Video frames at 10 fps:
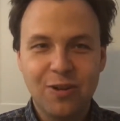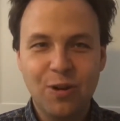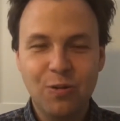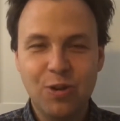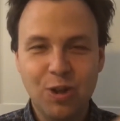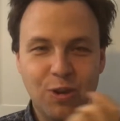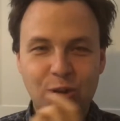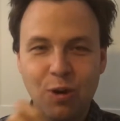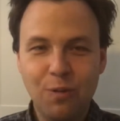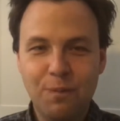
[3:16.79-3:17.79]
Donc, tu as
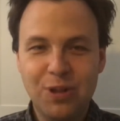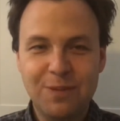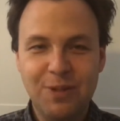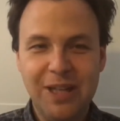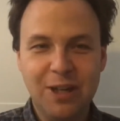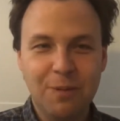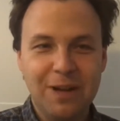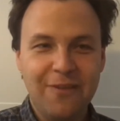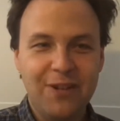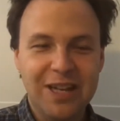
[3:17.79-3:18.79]
d'autres possibilités comme
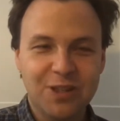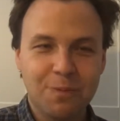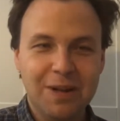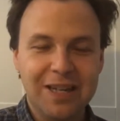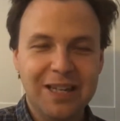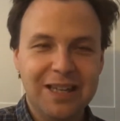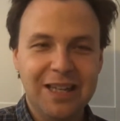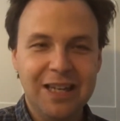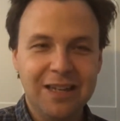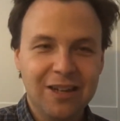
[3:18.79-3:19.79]
l'affiliation
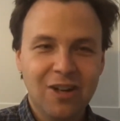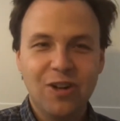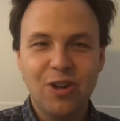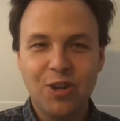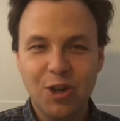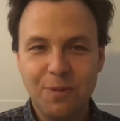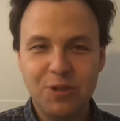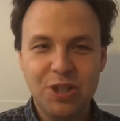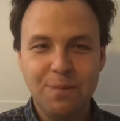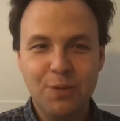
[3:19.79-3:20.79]
marketing, le
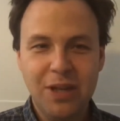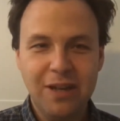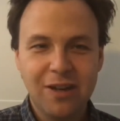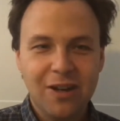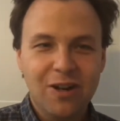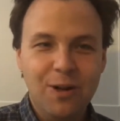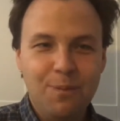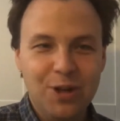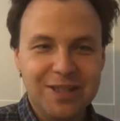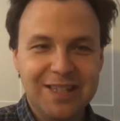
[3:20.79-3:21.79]
dropshipping, le
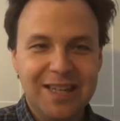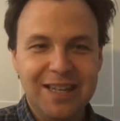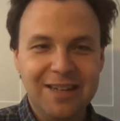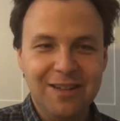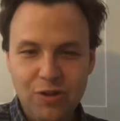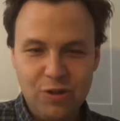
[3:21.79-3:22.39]
boskin.